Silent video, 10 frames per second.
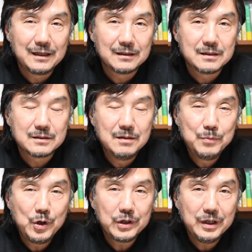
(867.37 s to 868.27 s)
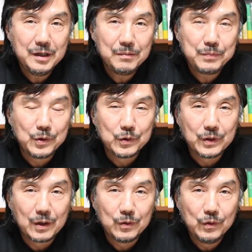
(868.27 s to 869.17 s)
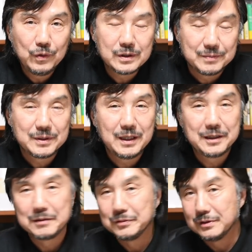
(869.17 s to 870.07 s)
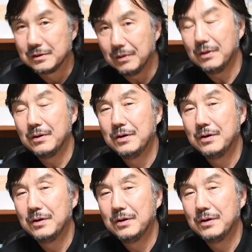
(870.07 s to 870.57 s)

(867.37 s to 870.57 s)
이런 걸 절묘하게 표현하고 있습니다. 여러분들도